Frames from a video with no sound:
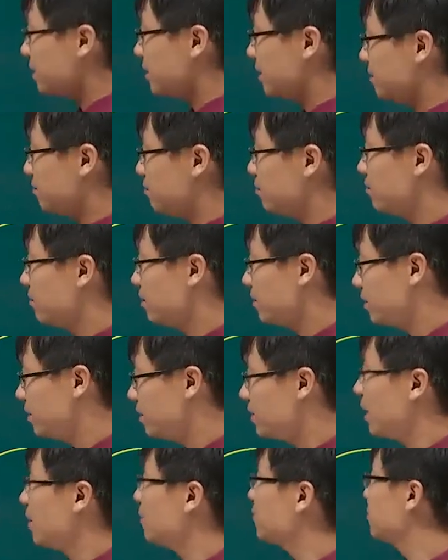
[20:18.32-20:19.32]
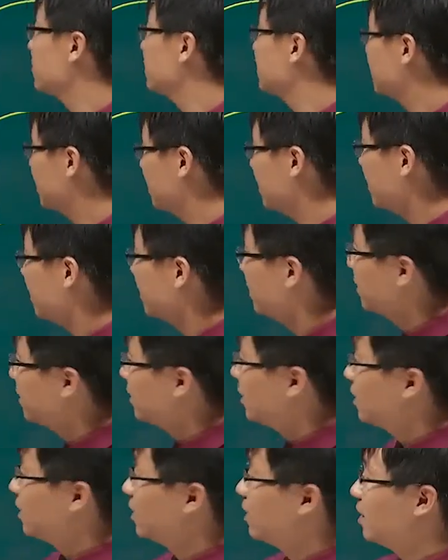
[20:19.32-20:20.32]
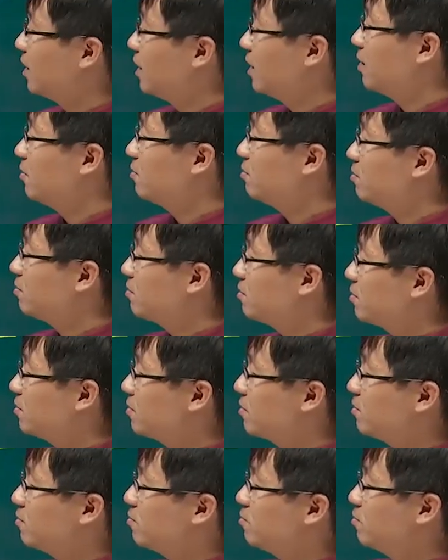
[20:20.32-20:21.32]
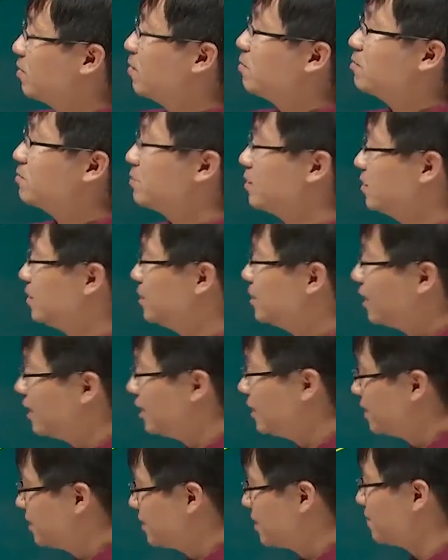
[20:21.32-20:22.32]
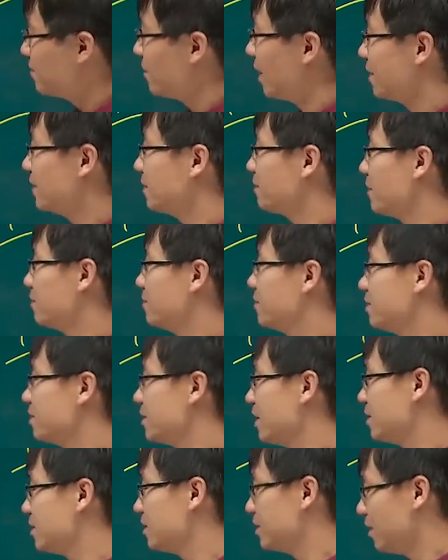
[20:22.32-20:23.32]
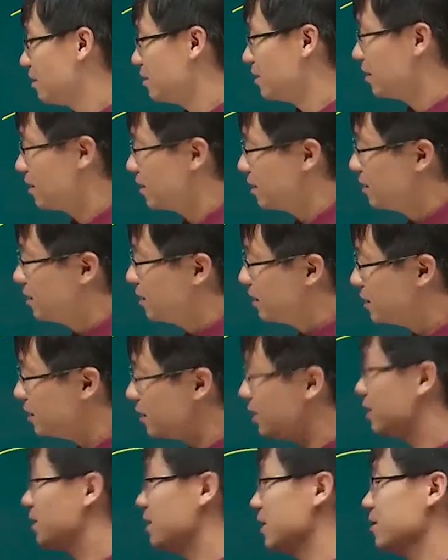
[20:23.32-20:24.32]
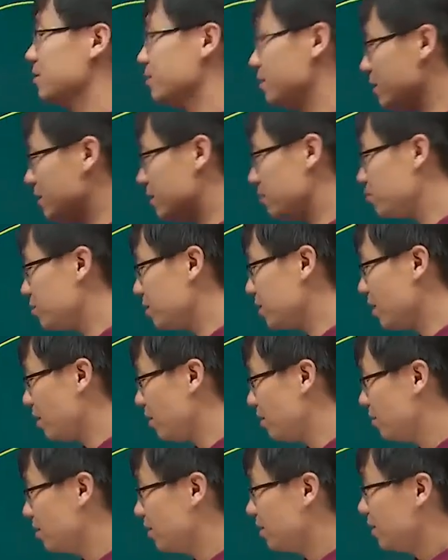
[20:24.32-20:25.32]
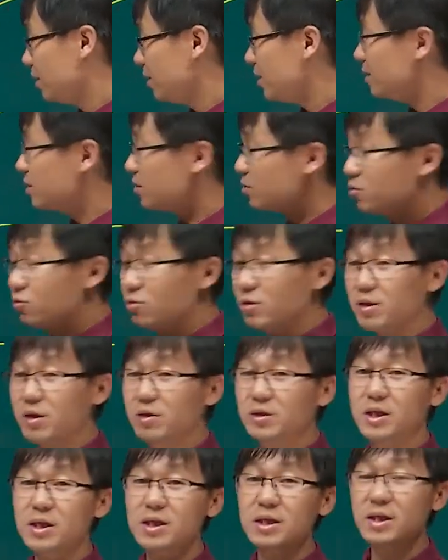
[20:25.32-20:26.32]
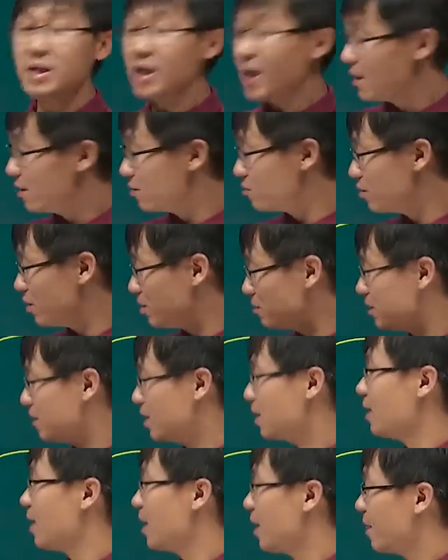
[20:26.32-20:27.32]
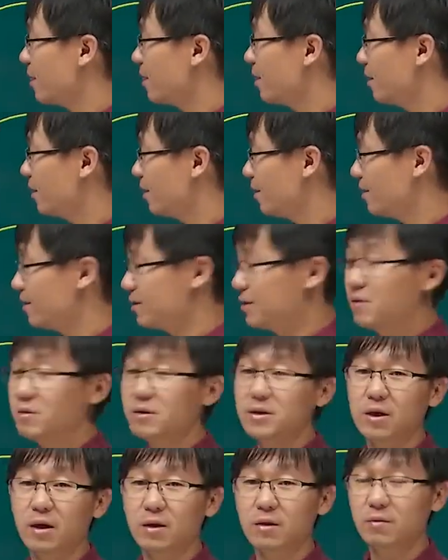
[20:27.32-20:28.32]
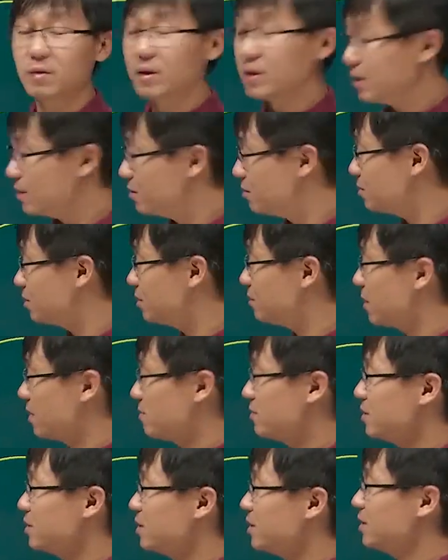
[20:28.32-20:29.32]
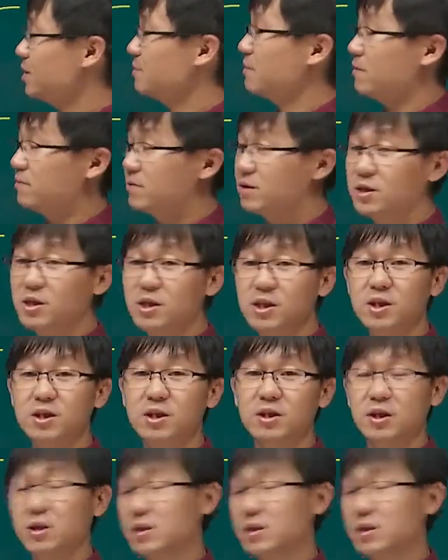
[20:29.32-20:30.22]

十，你不，你假如说是，呃，五个工作日内，你先把这百分之三十交上，剩下钱你就一直不交，一直拖到这一年的最后一天啊，你要交的话，那你就是百分之剩下百分之七十